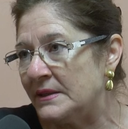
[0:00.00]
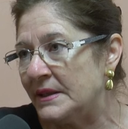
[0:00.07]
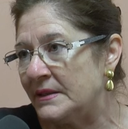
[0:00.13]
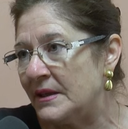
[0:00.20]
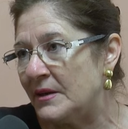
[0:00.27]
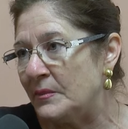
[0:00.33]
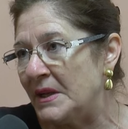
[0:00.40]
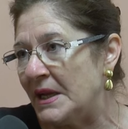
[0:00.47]

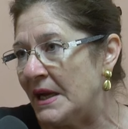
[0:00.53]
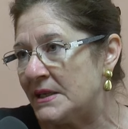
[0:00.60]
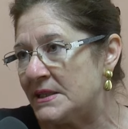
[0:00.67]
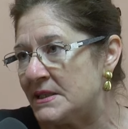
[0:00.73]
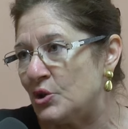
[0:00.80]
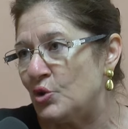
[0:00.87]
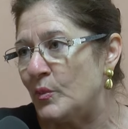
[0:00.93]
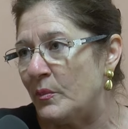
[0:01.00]

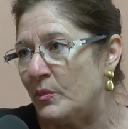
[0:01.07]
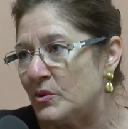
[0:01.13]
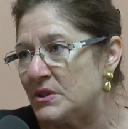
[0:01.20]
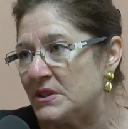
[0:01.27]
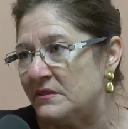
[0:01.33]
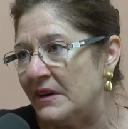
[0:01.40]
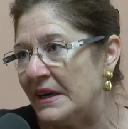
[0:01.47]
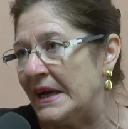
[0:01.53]
determinarsi come
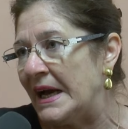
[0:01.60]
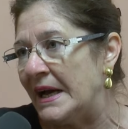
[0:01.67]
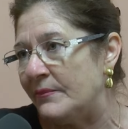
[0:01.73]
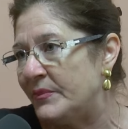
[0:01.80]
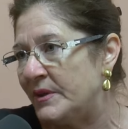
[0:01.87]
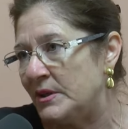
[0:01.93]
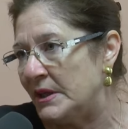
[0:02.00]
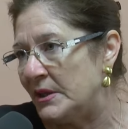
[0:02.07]
posti
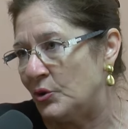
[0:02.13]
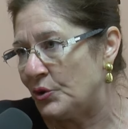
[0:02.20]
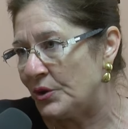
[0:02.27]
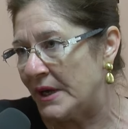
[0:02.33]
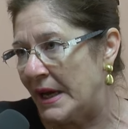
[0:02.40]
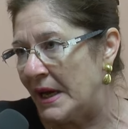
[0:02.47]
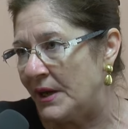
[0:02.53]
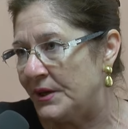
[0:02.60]
vacanti
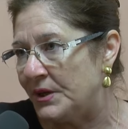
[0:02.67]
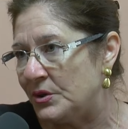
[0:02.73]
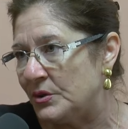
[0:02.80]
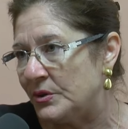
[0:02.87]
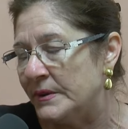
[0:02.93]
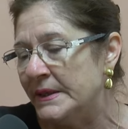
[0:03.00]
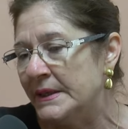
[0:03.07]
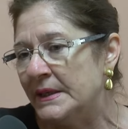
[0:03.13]

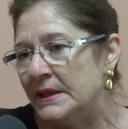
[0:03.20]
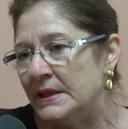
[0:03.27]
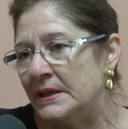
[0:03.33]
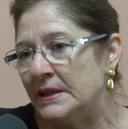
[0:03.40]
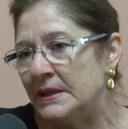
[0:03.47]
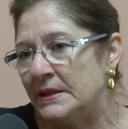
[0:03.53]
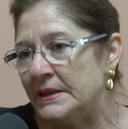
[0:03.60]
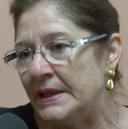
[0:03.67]
nell'organico
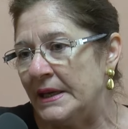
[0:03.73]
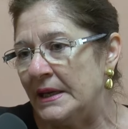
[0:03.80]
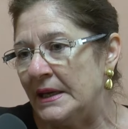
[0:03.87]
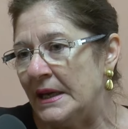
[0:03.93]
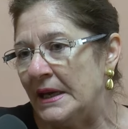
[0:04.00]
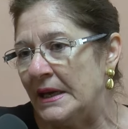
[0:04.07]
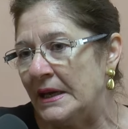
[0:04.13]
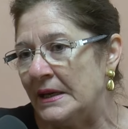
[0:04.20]
eh,
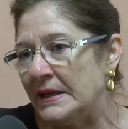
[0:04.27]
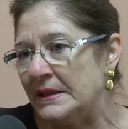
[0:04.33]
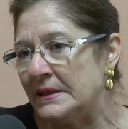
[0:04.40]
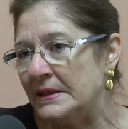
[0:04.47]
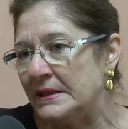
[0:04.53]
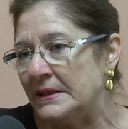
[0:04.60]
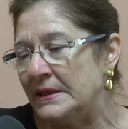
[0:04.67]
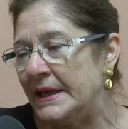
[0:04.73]
della eh,